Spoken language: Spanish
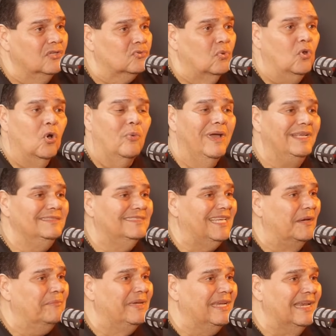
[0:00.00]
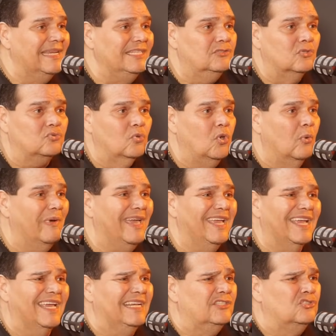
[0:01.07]
Tú lo ves en San Miguelito, tú lo ves
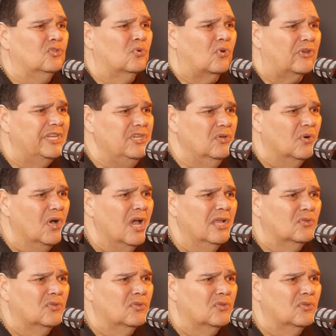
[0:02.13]
en el Chorrillo.